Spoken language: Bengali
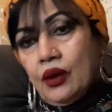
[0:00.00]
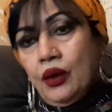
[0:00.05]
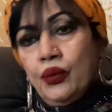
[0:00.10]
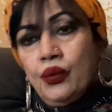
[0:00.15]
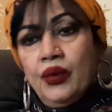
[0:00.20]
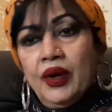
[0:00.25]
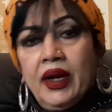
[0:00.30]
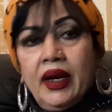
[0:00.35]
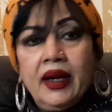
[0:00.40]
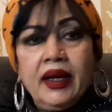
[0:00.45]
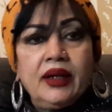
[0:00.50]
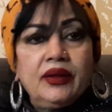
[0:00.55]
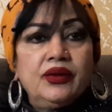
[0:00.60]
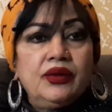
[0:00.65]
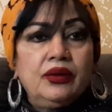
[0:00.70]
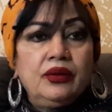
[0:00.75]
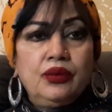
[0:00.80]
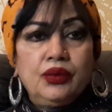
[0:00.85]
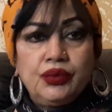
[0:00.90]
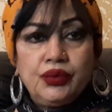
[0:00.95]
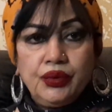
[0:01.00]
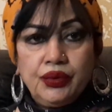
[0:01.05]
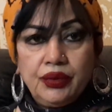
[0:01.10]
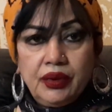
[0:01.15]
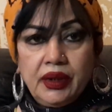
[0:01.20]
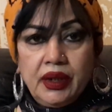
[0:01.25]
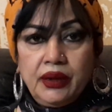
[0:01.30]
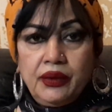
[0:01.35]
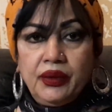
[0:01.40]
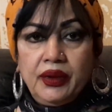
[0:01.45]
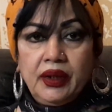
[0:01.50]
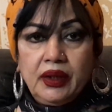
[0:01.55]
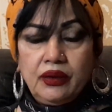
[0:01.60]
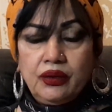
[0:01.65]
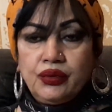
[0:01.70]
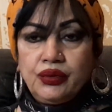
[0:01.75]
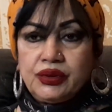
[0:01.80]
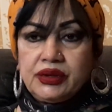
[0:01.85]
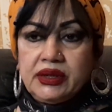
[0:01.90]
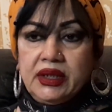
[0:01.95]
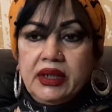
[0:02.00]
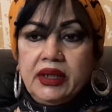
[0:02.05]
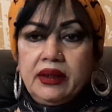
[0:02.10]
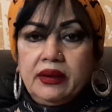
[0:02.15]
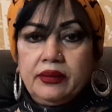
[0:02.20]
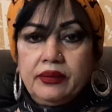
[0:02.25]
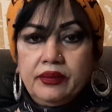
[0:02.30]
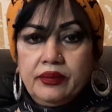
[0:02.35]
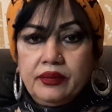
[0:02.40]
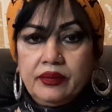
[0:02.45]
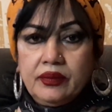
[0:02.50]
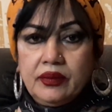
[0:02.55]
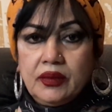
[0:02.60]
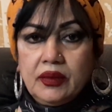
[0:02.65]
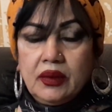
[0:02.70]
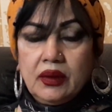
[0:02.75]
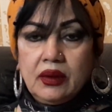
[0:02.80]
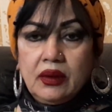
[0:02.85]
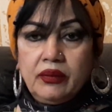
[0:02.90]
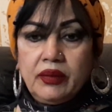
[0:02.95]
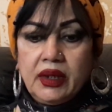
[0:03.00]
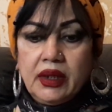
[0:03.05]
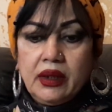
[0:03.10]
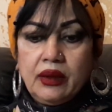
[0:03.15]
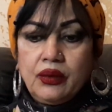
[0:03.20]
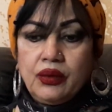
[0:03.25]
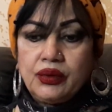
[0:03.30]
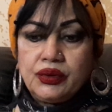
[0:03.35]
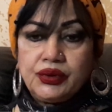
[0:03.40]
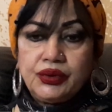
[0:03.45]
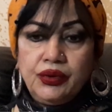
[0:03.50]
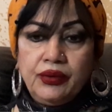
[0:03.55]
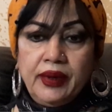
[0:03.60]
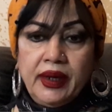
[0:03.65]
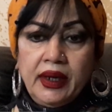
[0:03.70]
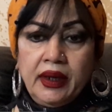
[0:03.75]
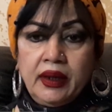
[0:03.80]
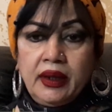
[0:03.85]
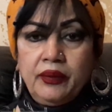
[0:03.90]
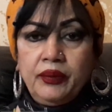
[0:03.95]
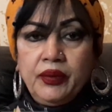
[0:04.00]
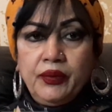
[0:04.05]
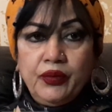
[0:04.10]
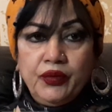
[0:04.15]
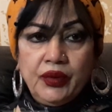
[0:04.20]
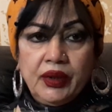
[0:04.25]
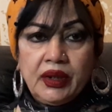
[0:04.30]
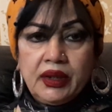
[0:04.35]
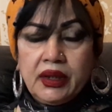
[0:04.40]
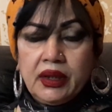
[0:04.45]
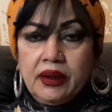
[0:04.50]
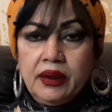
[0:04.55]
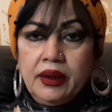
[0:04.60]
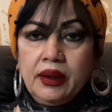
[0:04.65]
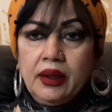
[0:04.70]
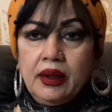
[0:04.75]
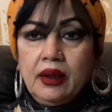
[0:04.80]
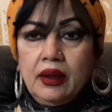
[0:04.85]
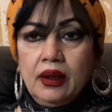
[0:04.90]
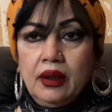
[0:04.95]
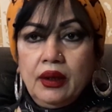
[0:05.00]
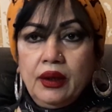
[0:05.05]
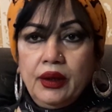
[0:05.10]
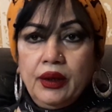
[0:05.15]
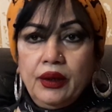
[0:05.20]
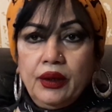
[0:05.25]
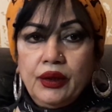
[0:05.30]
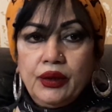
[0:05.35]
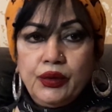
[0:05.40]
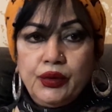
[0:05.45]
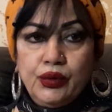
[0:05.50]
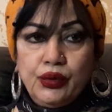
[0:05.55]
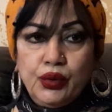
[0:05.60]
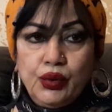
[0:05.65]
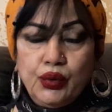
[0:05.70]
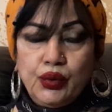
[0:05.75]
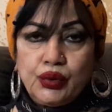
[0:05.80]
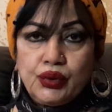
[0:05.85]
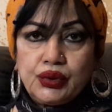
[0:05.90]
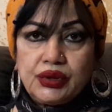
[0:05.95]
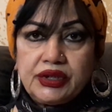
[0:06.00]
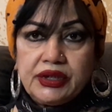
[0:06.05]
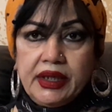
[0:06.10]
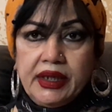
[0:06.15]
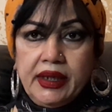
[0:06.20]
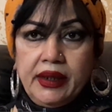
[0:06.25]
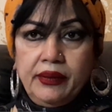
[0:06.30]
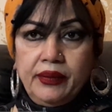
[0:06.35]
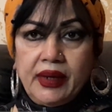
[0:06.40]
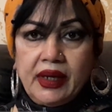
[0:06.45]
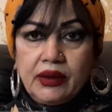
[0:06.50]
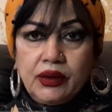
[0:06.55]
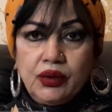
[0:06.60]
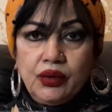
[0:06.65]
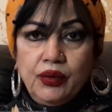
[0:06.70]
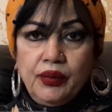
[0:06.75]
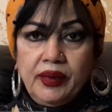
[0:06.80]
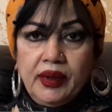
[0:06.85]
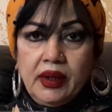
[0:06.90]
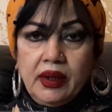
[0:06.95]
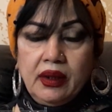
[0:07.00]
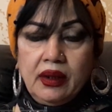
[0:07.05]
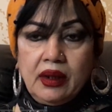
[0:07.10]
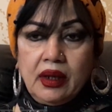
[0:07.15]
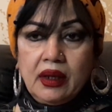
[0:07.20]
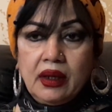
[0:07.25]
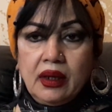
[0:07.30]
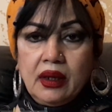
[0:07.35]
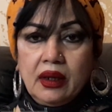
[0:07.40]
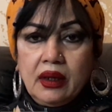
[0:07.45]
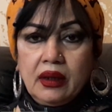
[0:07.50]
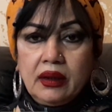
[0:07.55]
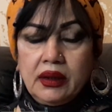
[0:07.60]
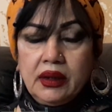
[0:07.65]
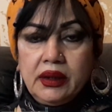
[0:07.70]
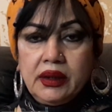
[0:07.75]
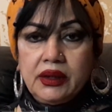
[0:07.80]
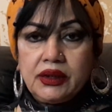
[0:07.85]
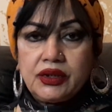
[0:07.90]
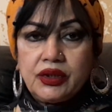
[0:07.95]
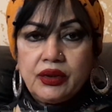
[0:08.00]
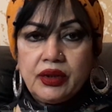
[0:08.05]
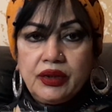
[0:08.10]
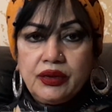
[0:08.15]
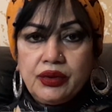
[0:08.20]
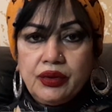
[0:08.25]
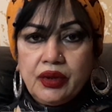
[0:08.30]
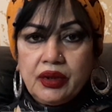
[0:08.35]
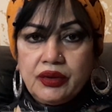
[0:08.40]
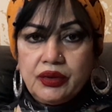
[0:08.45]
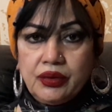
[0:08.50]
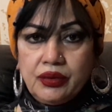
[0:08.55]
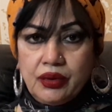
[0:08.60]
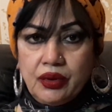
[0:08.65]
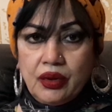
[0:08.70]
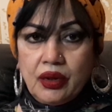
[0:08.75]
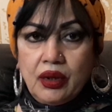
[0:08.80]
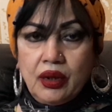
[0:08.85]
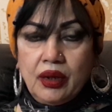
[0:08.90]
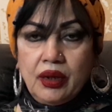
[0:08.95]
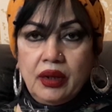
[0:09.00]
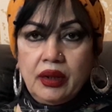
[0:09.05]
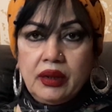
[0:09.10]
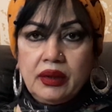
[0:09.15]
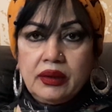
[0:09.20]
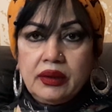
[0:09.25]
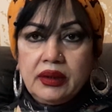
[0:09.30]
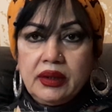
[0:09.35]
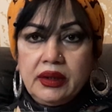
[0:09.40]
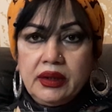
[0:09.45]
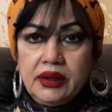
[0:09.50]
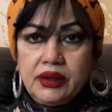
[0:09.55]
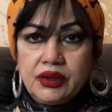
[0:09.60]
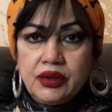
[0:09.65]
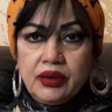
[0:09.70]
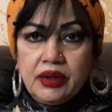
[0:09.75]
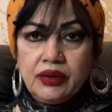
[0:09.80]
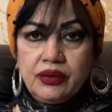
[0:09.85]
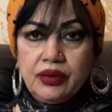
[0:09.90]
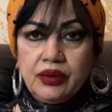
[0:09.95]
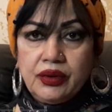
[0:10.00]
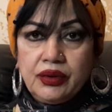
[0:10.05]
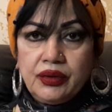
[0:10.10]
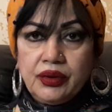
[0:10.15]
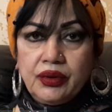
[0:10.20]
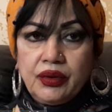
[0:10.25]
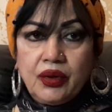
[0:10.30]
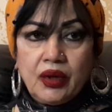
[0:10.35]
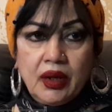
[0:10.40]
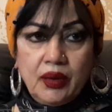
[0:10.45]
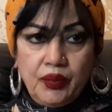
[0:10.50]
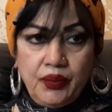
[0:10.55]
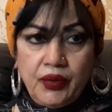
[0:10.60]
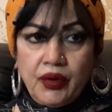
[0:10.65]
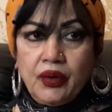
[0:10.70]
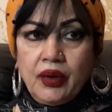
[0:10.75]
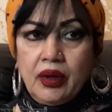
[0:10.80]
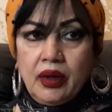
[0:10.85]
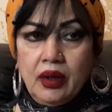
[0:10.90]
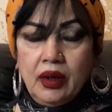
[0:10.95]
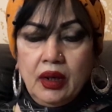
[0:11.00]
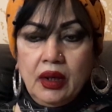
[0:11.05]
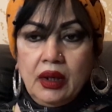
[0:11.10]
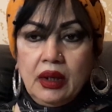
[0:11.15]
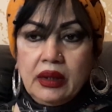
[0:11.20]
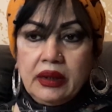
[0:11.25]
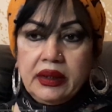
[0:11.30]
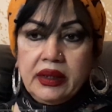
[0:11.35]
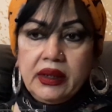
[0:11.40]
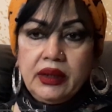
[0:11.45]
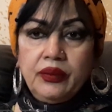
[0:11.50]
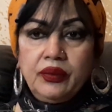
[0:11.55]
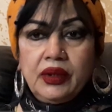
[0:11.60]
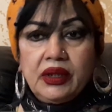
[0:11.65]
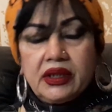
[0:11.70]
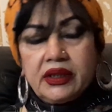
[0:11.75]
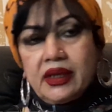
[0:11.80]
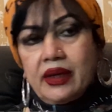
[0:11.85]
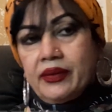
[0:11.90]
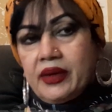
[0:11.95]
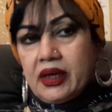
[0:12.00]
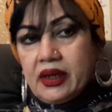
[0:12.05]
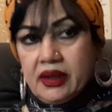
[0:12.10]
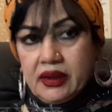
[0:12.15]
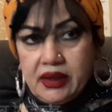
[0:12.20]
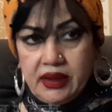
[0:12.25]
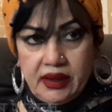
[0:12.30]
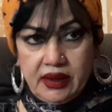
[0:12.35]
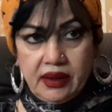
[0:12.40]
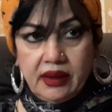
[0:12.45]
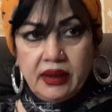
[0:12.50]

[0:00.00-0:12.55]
ওনারা একজন নতুন হিরোইন খুঁজছিলেন মানে খসরু ভাইয়ের বিপরীতে তো সেই মাধ্যমে দিদির সঙ্গে যোগাযোগ করা হয় দিদির সঙ্গে যোগাযোগ করার পর দিদি বলেছে আমার কাছে